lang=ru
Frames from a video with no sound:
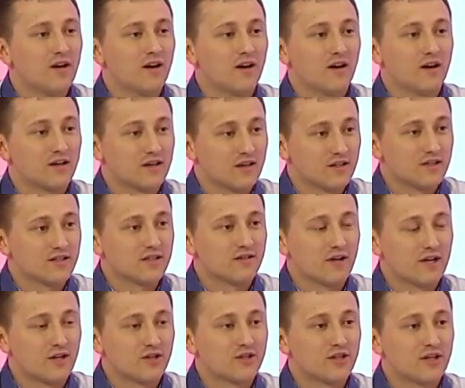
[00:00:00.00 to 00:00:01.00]

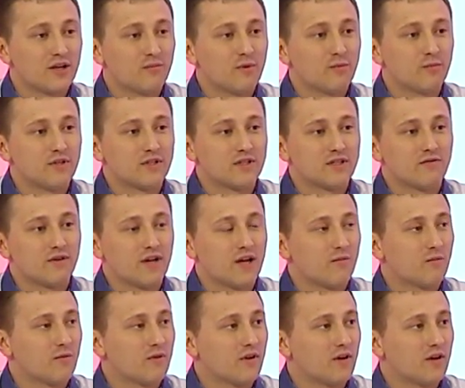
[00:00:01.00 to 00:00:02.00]
организовали штабы,
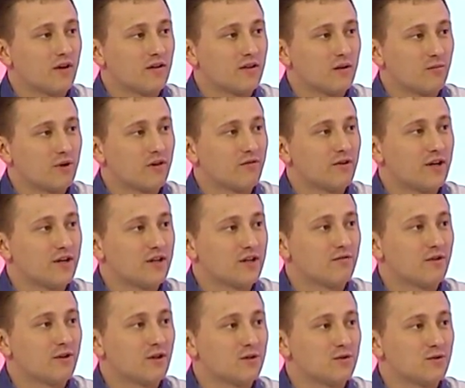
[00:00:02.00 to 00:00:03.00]
представляем а, направление
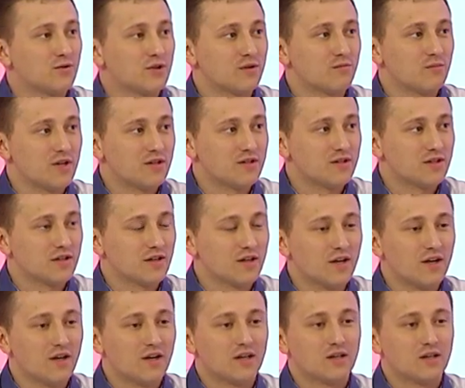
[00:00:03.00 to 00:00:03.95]
волонтеры-медики.